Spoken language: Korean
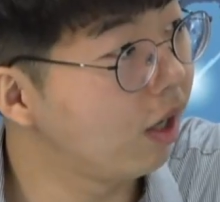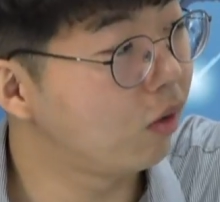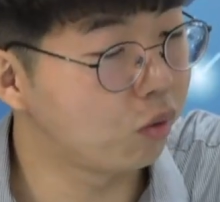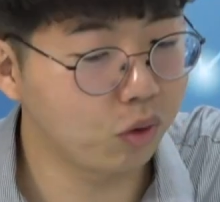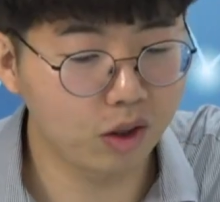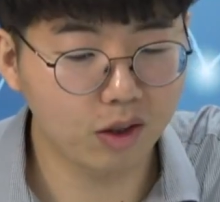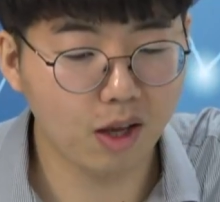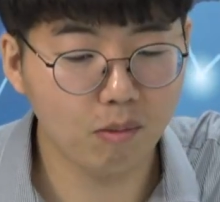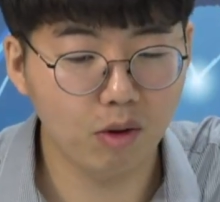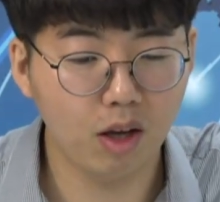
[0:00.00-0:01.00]
두고 있기
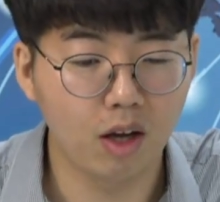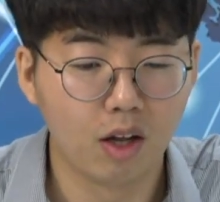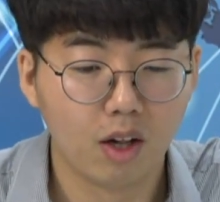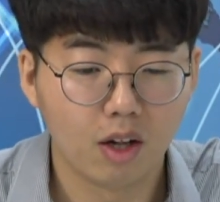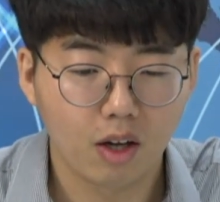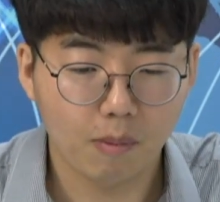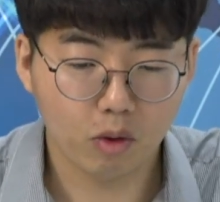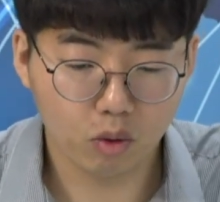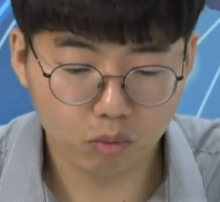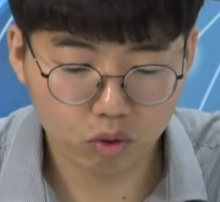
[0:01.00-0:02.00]
때문에
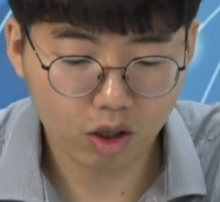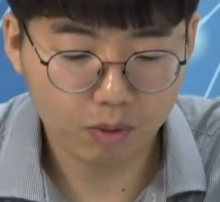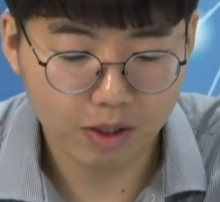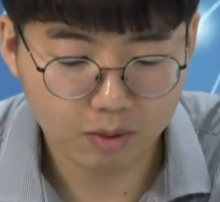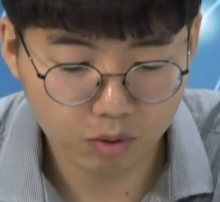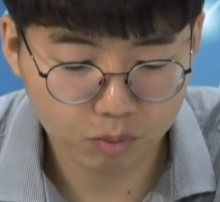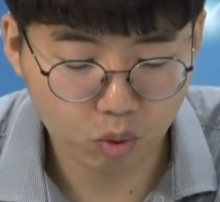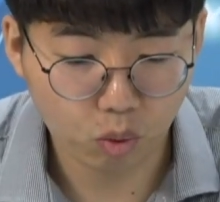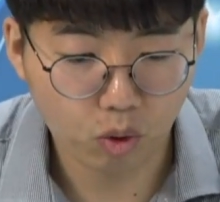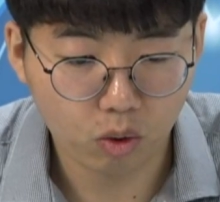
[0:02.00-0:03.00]
한번 좀 추가를 말씀드리면
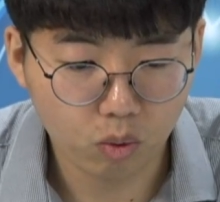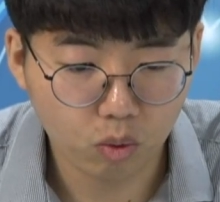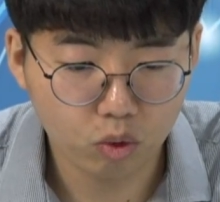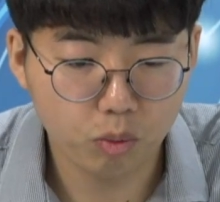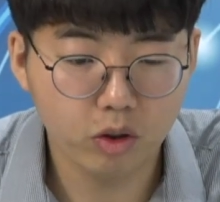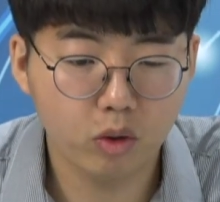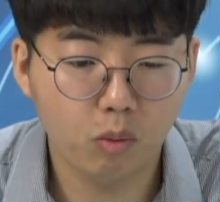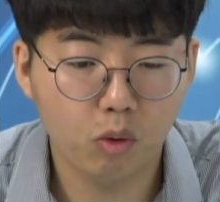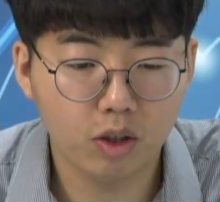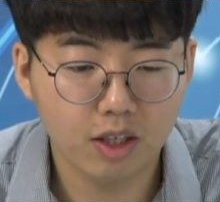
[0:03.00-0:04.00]
좋을 것 같고 두 번째
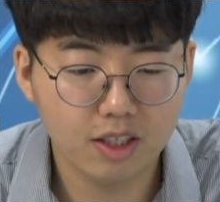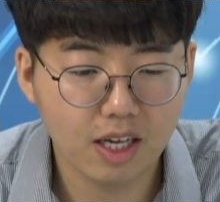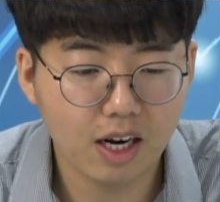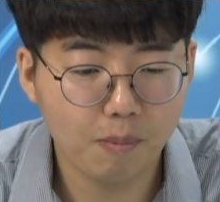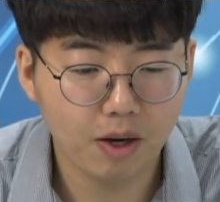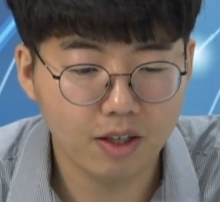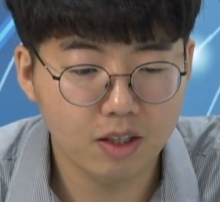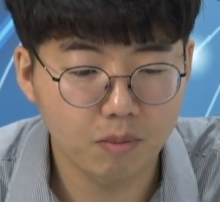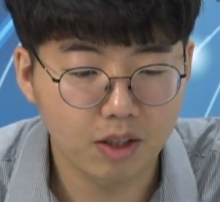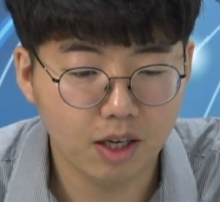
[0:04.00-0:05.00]
종목이 이제 신한 알파리츠입니다.